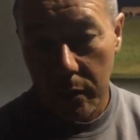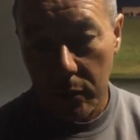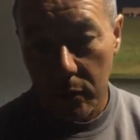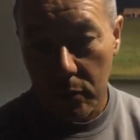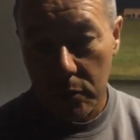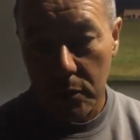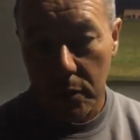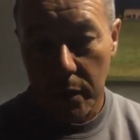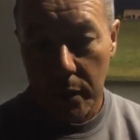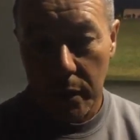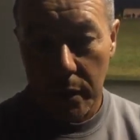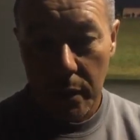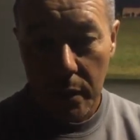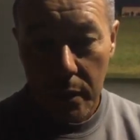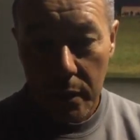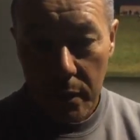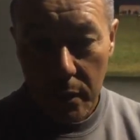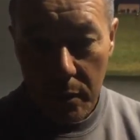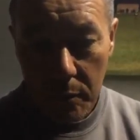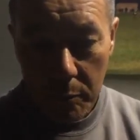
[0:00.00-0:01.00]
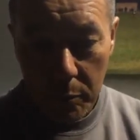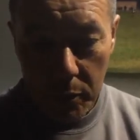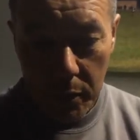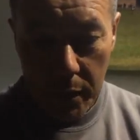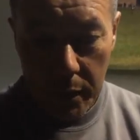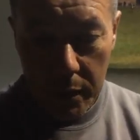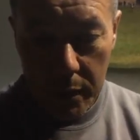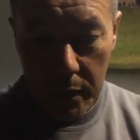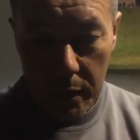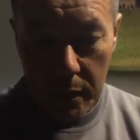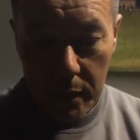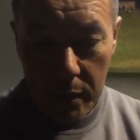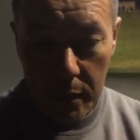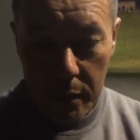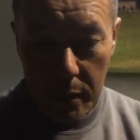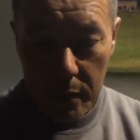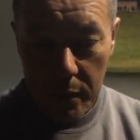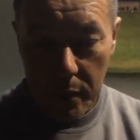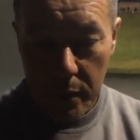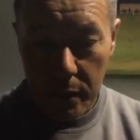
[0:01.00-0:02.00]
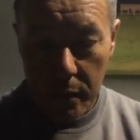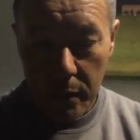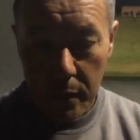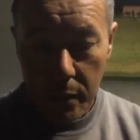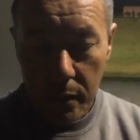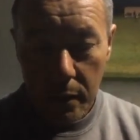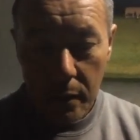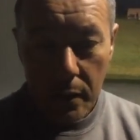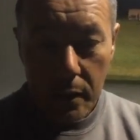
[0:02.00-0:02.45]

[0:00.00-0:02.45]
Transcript: entonces por ahí